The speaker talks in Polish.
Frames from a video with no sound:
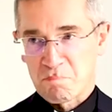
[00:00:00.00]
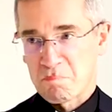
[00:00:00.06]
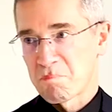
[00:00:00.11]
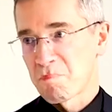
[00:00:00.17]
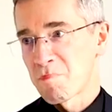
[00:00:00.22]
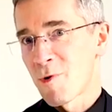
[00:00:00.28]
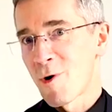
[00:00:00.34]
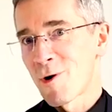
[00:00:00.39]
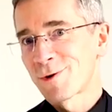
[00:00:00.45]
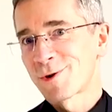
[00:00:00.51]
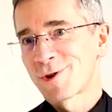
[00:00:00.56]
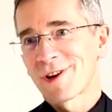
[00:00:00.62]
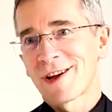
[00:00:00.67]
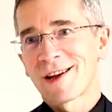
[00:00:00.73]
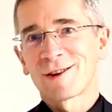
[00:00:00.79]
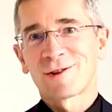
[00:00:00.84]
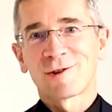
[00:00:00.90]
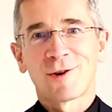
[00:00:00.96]

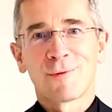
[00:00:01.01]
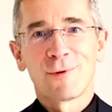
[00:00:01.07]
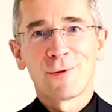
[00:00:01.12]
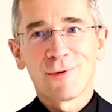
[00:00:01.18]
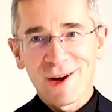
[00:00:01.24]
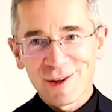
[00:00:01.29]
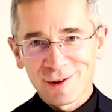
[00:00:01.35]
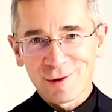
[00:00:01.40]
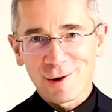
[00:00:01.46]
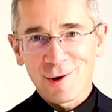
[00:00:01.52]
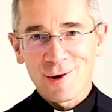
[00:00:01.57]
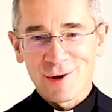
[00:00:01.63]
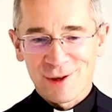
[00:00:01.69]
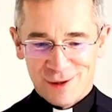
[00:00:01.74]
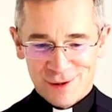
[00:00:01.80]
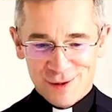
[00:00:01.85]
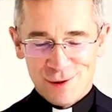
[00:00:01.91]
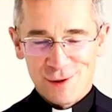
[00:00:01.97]
Może to był
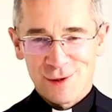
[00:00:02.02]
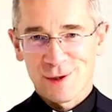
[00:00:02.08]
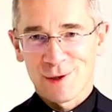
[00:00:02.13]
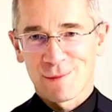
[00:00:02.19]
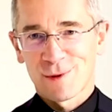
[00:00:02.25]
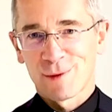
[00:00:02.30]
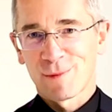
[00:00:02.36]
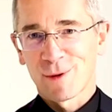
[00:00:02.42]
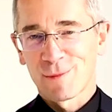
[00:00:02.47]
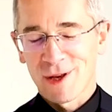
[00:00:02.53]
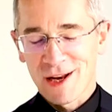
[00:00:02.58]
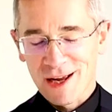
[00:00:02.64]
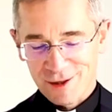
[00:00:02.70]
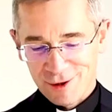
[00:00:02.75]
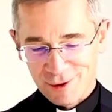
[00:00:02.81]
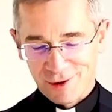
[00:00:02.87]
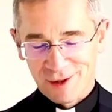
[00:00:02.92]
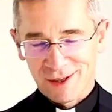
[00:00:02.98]
etrog, coś, co
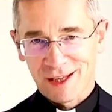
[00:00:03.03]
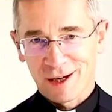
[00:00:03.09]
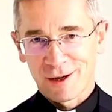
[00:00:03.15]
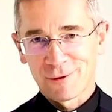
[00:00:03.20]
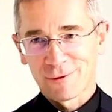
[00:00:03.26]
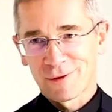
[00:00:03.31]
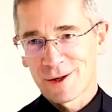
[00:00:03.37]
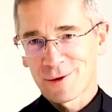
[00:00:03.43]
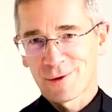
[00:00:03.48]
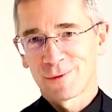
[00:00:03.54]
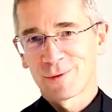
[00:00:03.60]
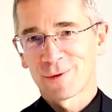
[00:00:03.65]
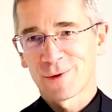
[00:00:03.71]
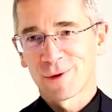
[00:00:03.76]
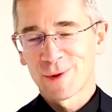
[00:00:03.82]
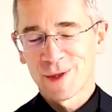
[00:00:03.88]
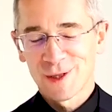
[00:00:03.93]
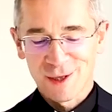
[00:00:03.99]
przypomina trochę taką naszą
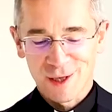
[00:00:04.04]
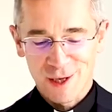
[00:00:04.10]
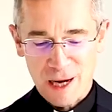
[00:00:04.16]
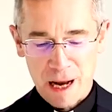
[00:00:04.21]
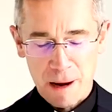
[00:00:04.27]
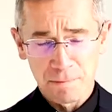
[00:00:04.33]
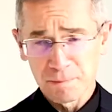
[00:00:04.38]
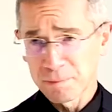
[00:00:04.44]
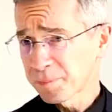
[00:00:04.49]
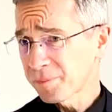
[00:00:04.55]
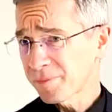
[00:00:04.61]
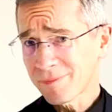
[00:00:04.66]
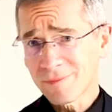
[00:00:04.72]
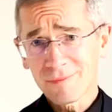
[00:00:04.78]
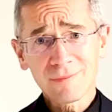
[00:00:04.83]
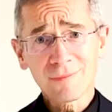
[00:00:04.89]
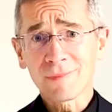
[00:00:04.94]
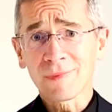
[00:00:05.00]
dużą cytrynę.
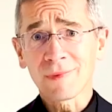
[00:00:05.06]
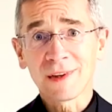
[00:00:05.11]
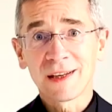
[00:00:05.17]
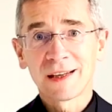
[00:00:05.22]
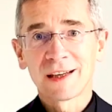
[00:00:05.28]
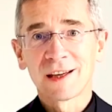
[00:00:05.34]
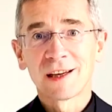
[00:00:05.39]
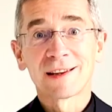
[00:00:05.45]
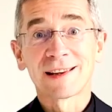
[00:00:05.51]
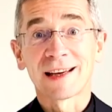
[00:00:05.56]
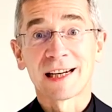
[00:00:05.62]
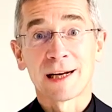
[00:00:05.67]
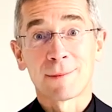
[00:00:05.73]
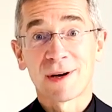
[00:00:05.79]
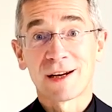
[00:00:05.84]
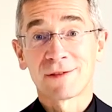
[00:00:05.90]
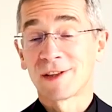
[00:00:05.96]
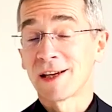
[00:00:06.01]
Tak
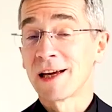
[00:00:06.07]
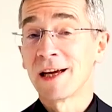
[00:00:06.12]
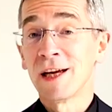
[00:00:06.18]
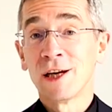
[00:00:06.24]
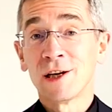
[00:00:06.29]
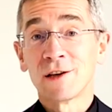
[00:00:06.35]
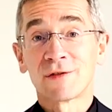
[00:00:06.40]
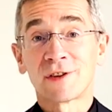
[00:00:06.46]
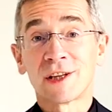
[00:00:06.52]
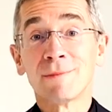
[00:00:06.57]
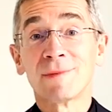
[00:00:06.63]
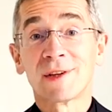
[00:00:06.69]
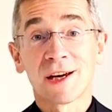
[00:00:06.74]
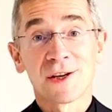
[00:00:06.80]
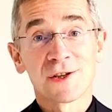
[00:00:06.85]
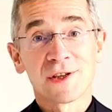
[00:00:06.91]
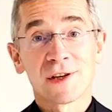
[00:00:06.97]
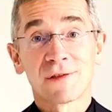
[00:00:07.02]
naprawdę w tym
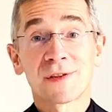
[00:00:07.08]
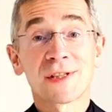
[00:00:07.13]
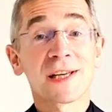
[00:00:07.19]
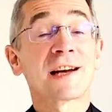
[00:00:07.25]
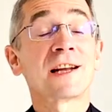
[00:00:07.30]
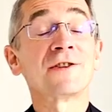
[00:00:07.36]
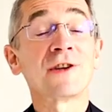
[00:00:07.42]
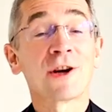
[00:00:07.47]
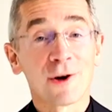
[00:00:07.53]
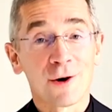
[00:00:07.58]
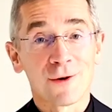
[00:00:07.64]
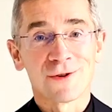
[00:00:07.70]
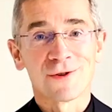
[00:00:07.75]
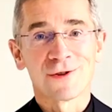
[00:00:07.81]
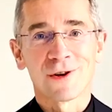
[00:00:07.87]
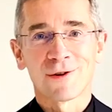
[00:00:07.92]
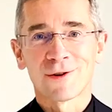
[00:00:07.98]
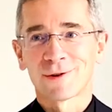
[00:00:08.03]
tekście wcale nie
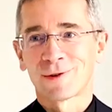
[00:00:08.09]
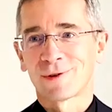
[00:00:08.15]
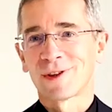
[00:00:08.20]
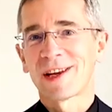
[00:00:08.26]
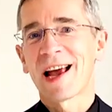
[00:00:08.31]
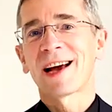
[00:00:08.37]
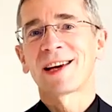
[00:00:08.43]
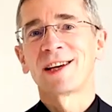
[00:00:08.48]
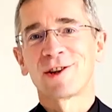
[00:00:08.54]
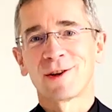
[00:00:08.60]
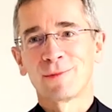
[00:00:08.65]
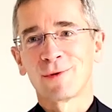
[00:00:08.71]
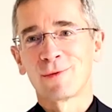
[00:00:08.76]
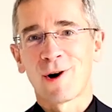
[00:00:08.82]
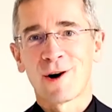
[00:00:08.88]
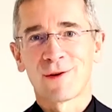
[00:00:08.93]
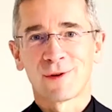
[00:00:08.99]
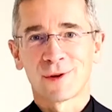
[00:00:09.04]
chodzi o to, jaki to
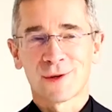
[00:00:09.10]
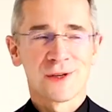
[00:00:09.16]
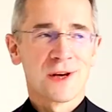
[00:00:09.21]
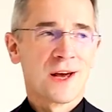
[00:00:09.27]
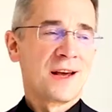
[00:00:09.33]
był owoc,